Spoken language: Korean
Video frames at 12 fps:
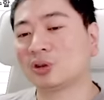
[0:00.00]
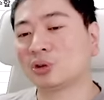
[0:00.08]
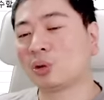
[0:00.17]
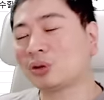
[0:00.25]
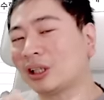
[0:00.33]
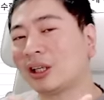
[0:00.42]

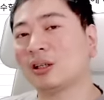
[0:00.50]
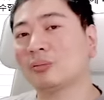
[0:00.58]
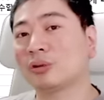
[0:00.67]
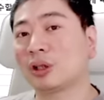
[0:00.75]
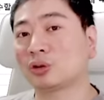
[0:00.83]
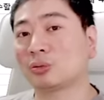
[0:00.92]
초창기에는
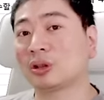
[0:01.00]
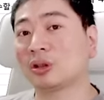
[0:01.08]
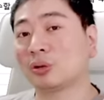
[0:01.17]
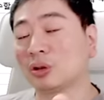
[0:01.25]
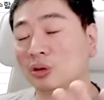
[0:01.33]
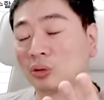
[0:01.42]
분량이 좀
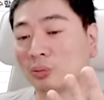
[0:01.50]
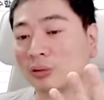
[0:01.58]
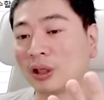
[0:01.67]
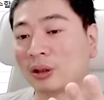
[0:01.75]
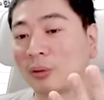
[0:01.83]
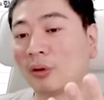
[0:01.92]
있었는데 요새는 또
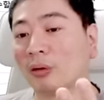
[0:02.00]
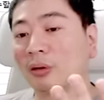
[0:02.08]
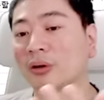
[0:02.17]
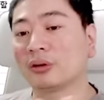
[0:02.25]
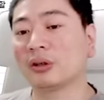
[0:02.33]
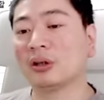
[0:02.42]
분량이 별로
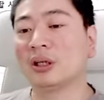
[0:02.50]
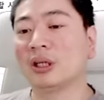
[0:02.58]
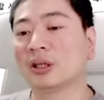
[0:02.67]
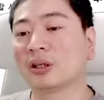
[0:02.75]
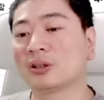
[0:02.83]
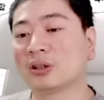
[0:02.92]
없거든요
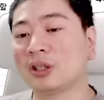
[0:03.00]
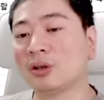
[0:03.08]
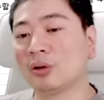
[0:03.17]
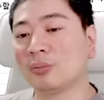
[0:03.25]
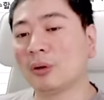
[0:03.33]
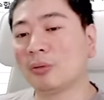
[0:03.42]
그래서
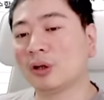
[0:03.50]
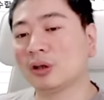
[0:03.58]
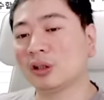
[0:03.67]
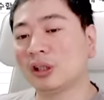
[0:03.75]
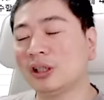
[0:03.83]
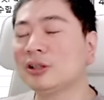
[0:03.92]
팀그룹
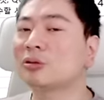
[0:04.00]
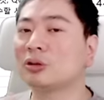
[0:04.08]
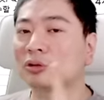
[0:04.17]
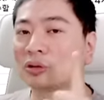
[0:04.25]
메모리를 1순위